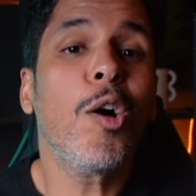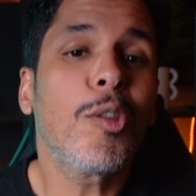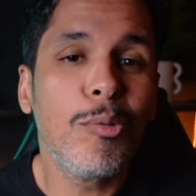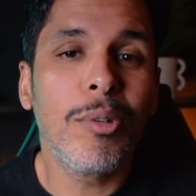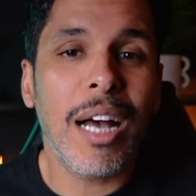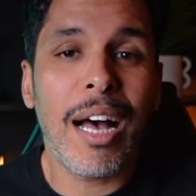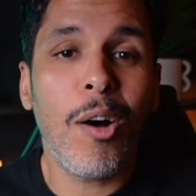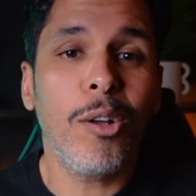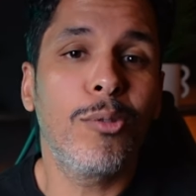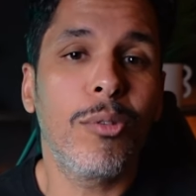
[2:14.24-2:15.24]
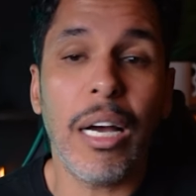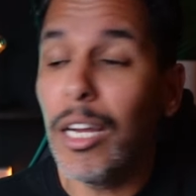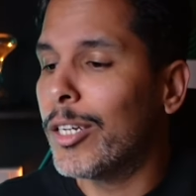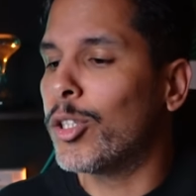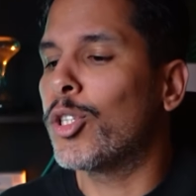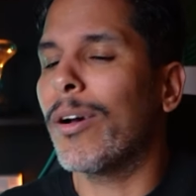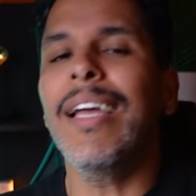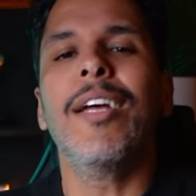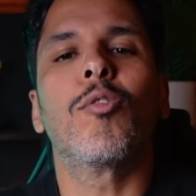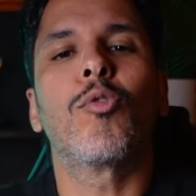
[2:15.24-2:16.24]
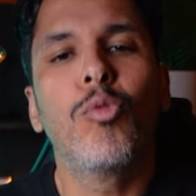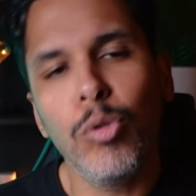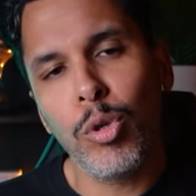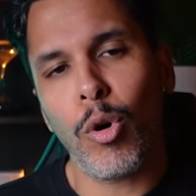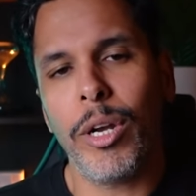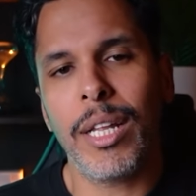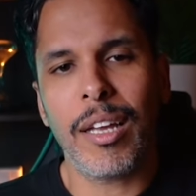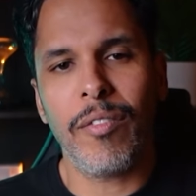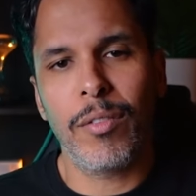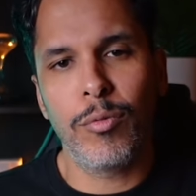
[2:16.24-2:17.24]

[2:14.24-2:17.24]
en tout cas, en tout cas, je serai toujours honnête avec